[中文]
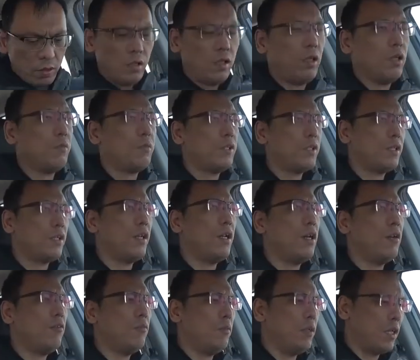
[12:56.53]
好，我们接下
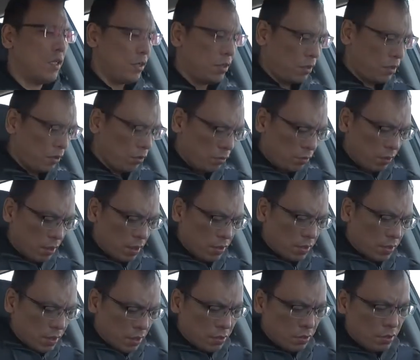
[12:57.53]
来我们来进行有关于
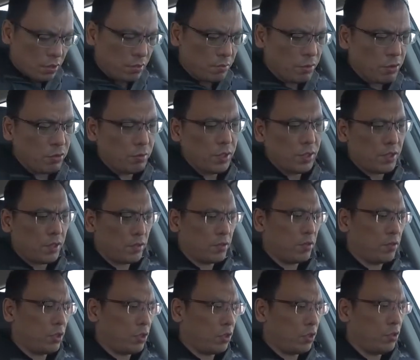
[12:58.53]
这台车型的迷鹿变现测
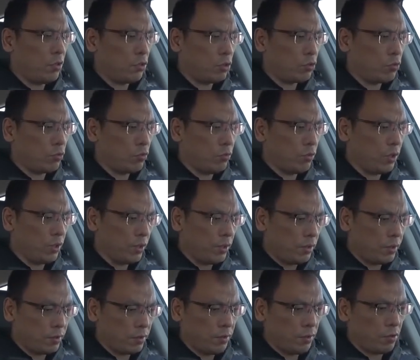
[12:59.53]
试，六十五公里，第
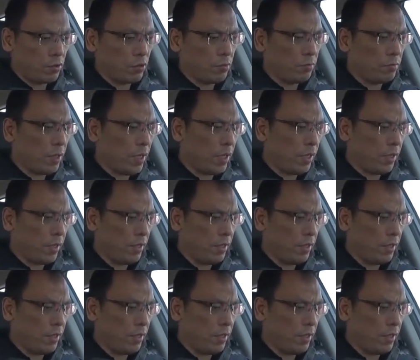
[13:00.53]
一次准备